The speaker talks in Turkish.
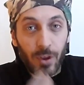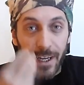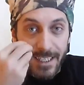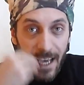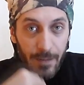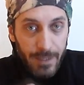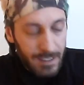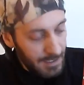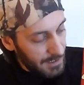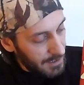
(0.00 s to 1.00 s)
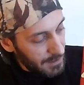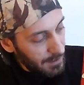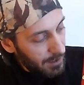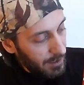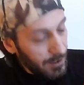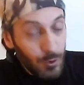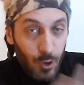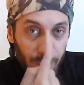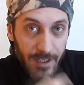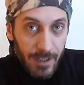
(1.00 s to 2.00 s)
Onlar gelmediği için
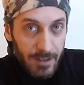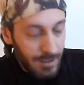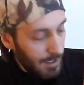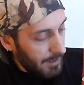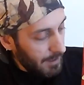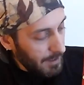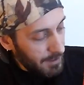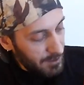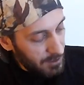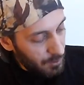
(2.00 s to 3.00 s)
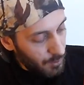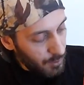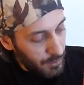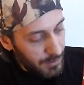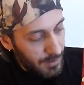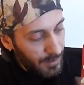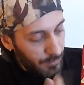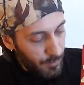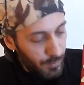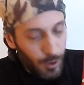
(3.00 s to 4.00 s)
Sonradan gelen arkadaşlar oldu.
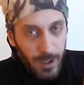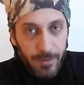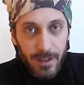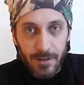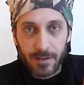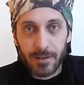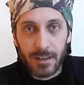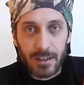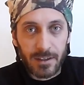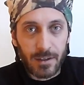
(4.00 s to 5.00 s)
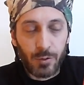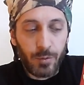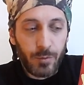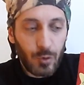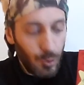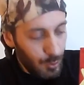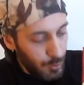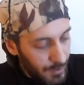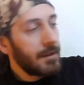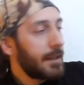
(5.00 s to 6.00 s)
Böyle bir yıldız grubumuz
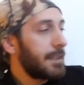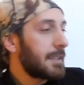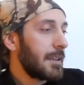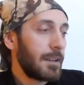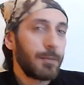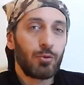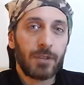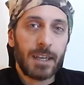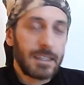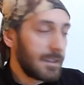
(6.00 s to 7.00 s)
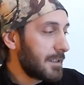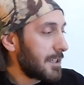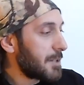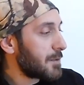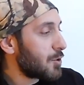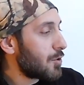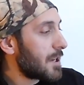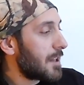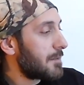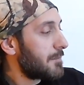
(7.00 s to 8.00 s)
oldu. Neyse buradan yıldızlarımızı
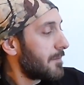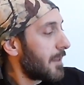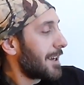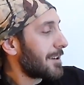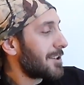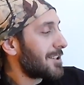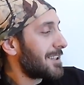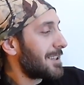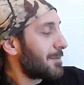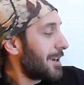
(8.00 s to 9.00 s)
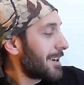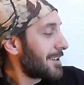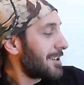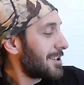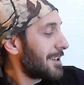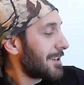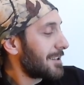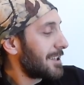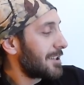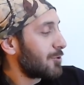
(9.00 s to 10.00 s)
okuyalım. Sarkaç İstihbarat
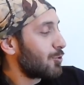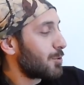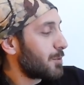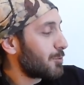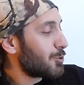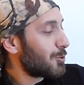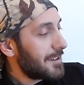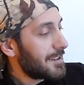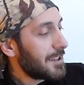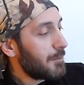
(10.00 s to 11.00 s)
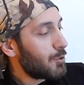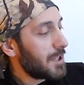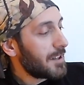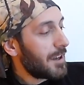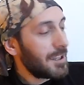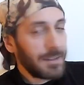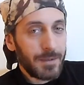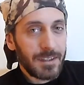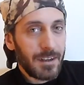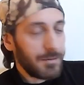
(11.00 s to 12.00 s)
Teşkilatı Yıldız grubumuz. İstanbul'dan Ali
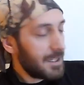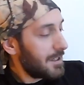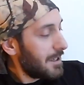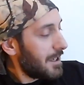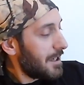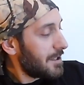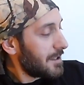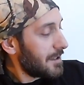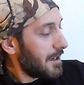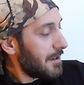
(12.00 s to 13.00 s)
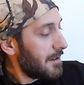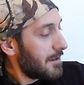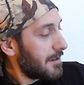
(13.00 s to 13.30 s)
Yılmaz abi 42 yaşında.